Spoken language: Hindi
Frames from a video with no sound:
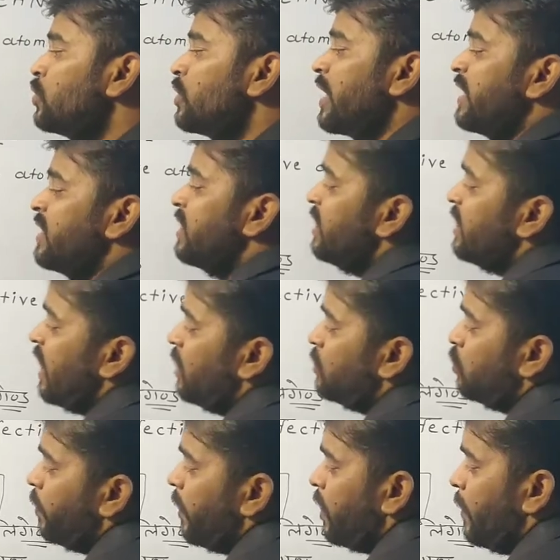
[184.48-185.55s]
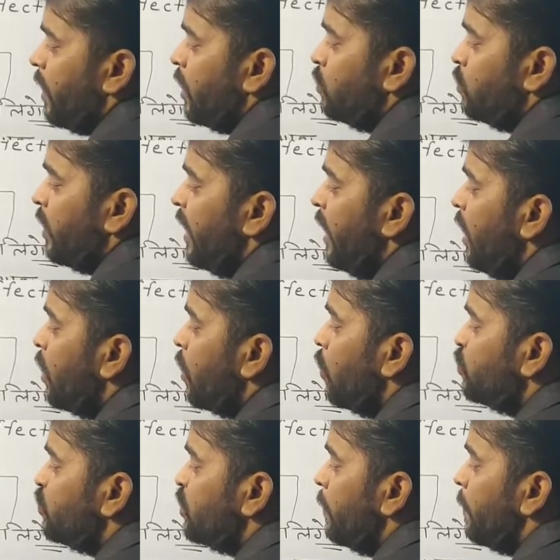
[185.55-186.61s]
जो केंद्रीय धातु परमाणु है
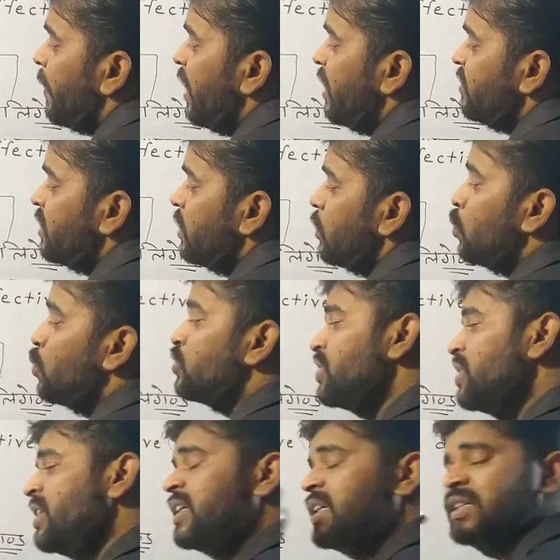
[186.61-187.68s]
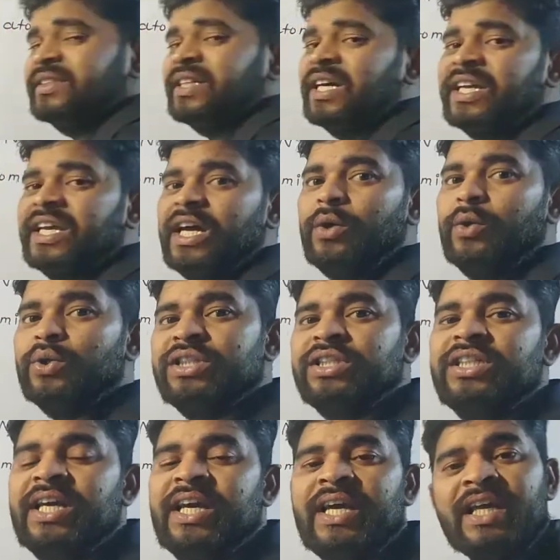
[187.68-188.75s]
उसके पास उतनी ही संख्या
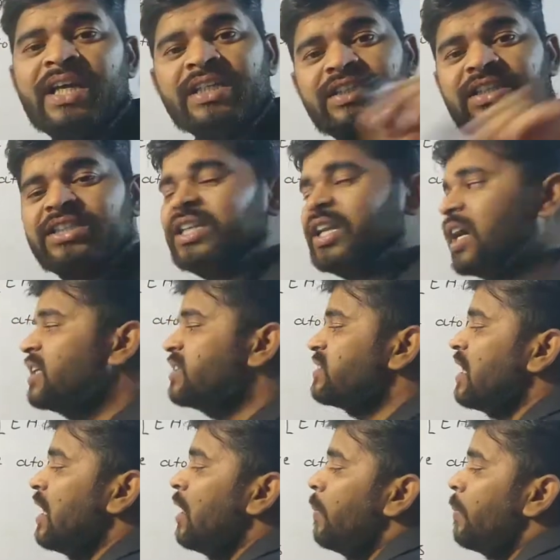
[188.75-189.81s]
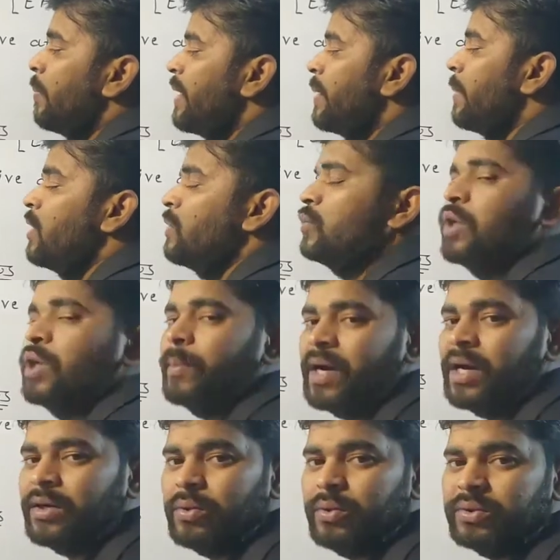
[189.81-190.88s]
होती है जितना इसका परमाणु
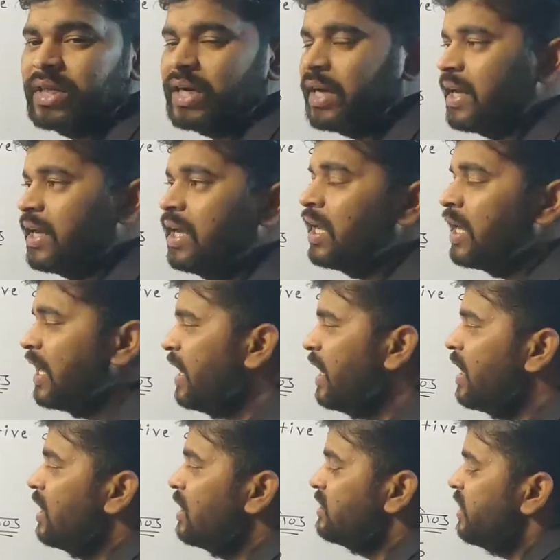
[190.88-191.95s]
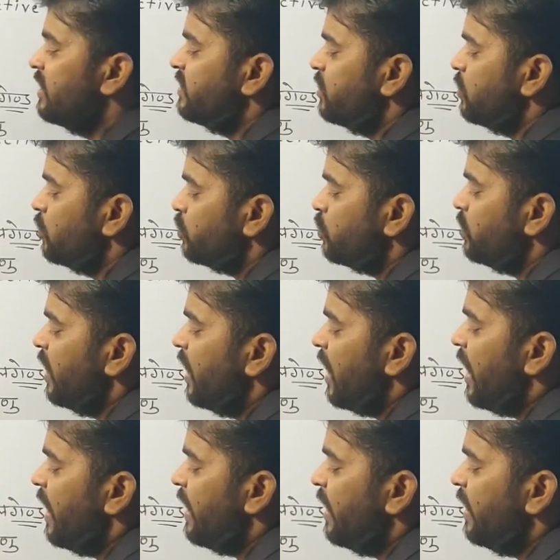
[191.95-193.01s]
क्रमांक होता है है ना जैसे दोस्तों ये
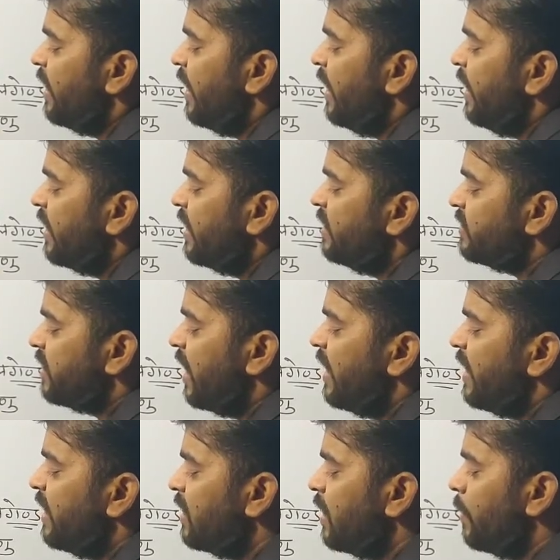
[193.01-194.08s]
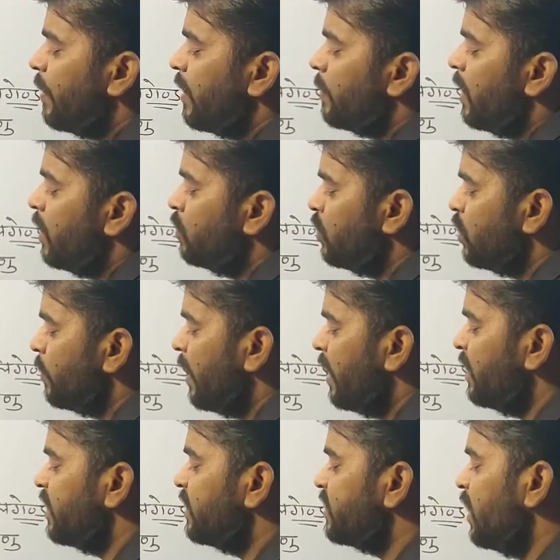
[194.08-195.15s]
आयरन है इस आयरन का परमाणु
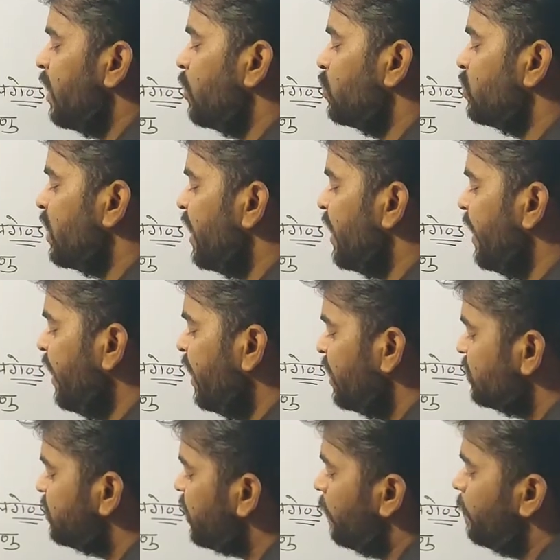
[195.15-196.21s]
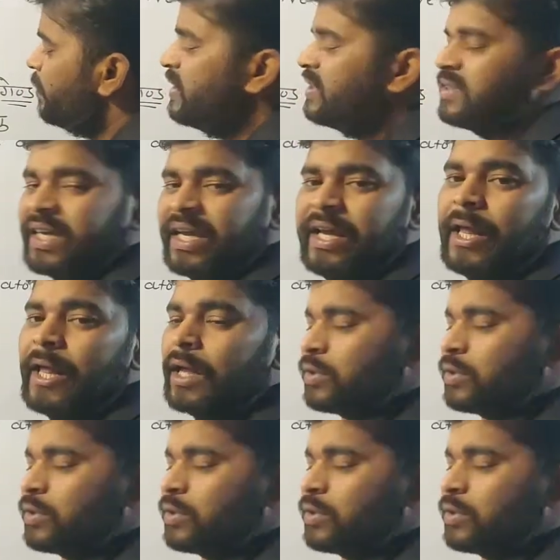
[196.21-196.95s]
क्रमांक कितना होता है छब्बीस है